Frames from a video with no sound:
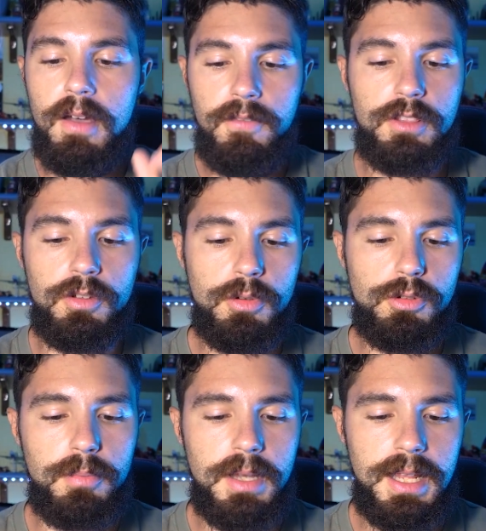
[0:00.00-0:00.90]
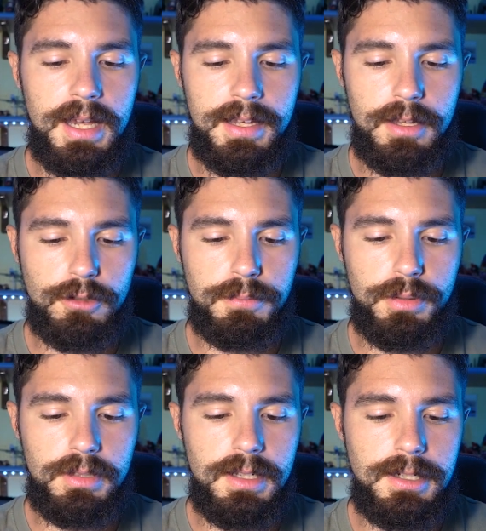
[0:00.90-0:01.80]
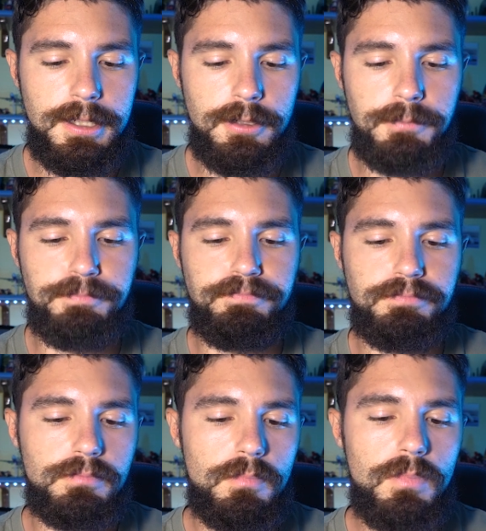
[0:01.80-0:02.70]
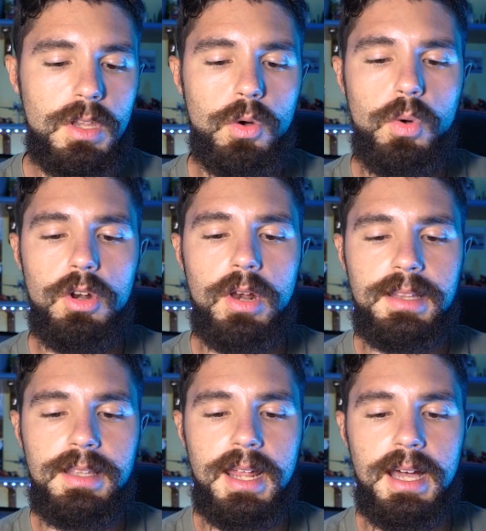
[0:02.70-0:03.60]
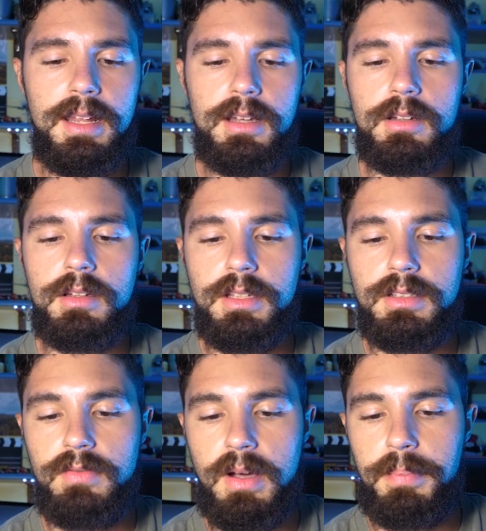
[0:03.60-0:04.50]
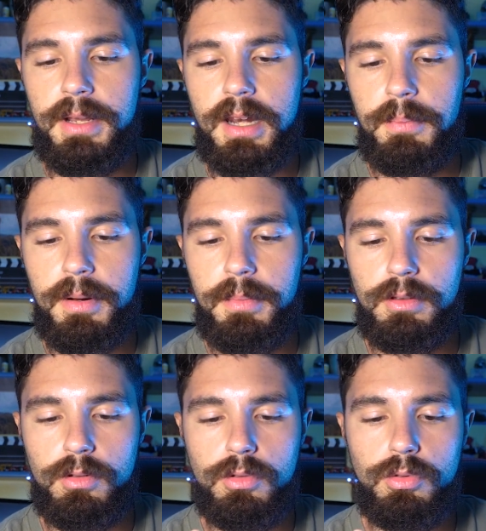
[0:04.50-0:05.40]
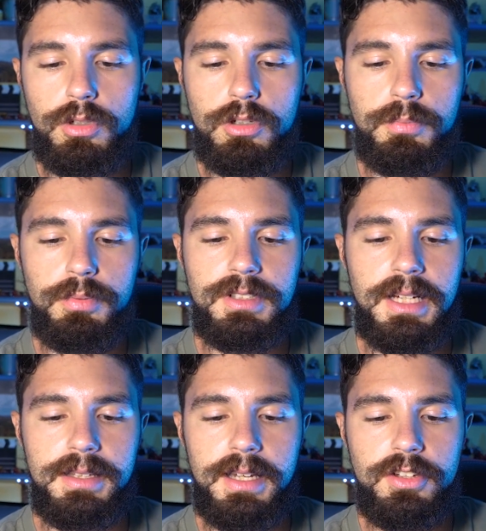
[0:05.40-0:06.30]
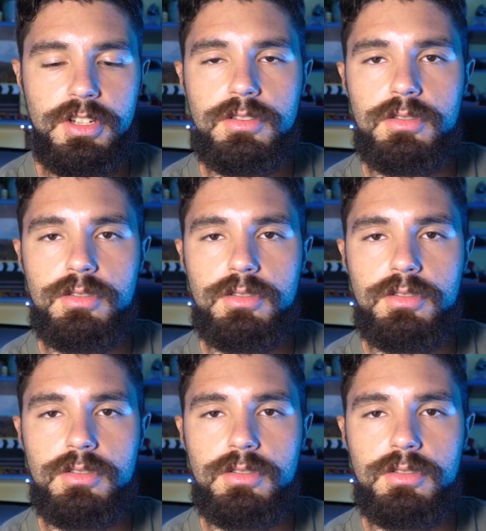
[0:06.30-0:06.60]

Fatto molto bene anche lo sportellino, quello laterale che si va a aprire premendo l'unico pulsante che c'è